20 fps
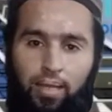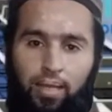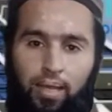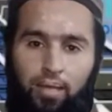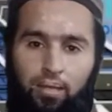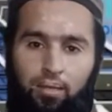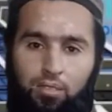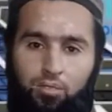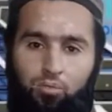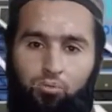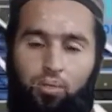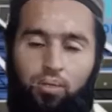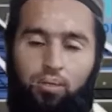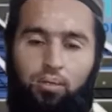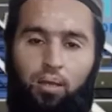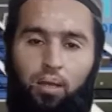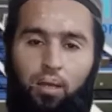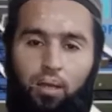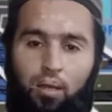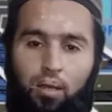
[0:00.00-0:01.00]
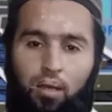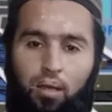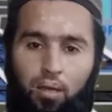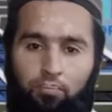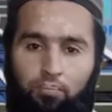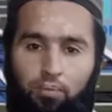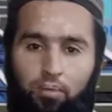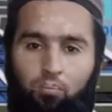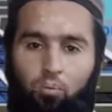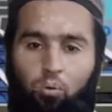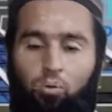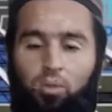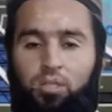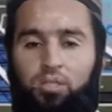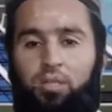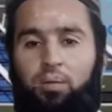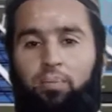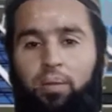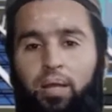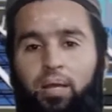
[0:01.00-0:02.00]
गया है रेस्टोरेंट भी बहुत
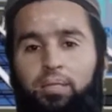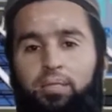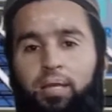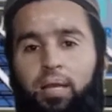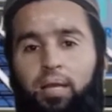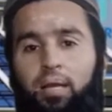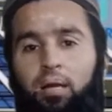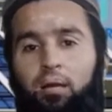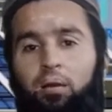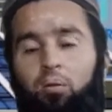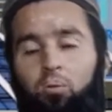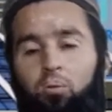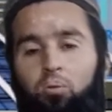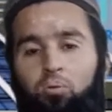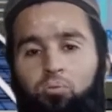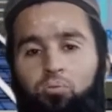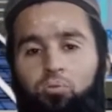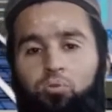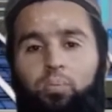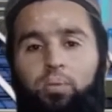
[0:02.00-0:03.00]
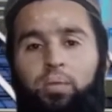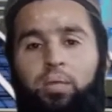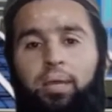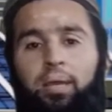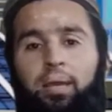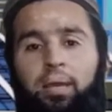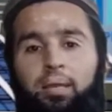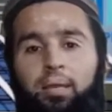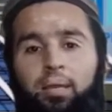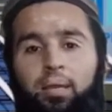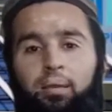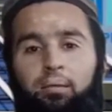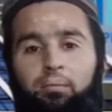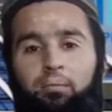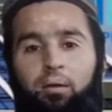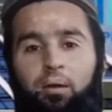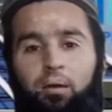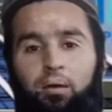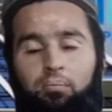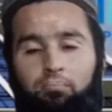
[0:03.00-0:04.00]
अच्छा बनाया जाएगा और उसमें ये है कि
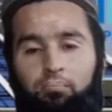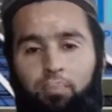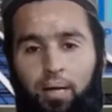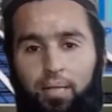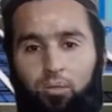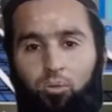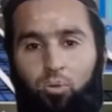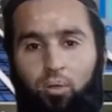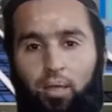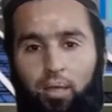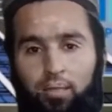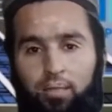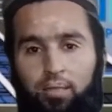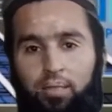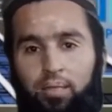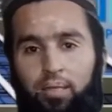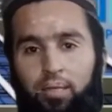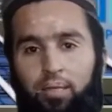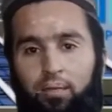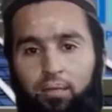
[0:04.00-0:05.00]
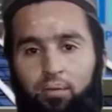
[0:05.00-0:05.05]
बादलों के अंदर ये